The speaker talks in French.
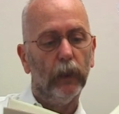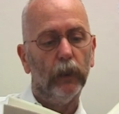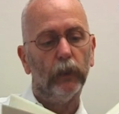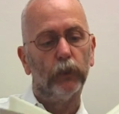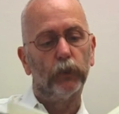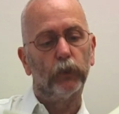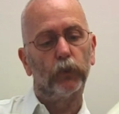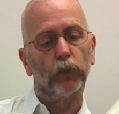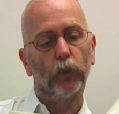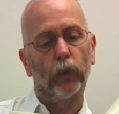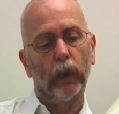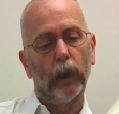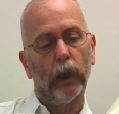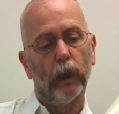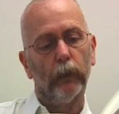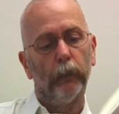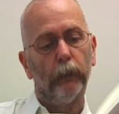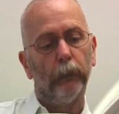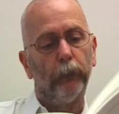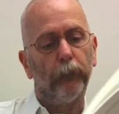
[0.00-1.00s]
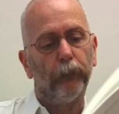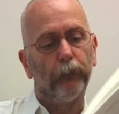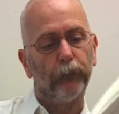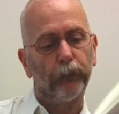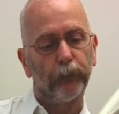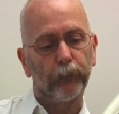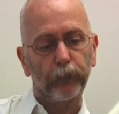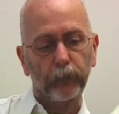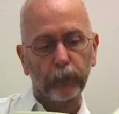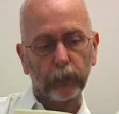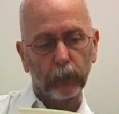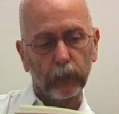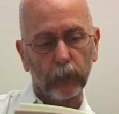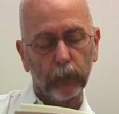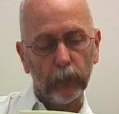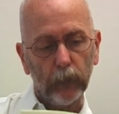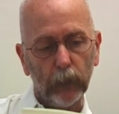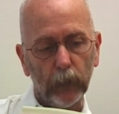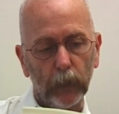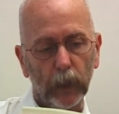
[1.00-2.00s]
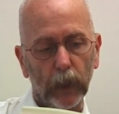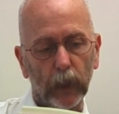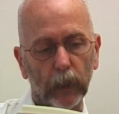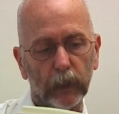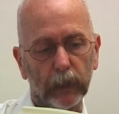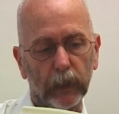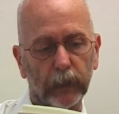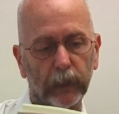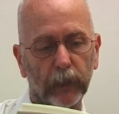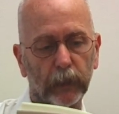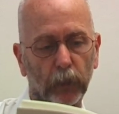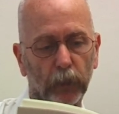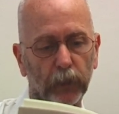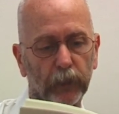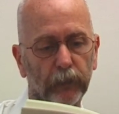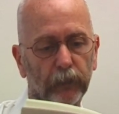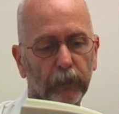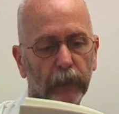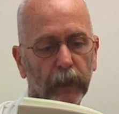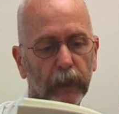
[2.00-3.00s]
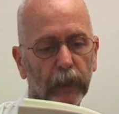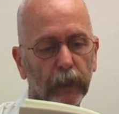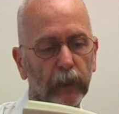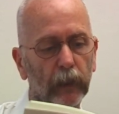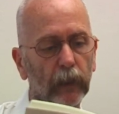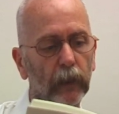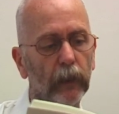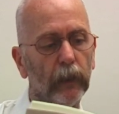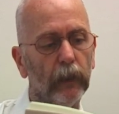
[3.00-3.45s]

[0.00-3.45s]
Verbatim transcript: Ce jour-là, c'était en hiver,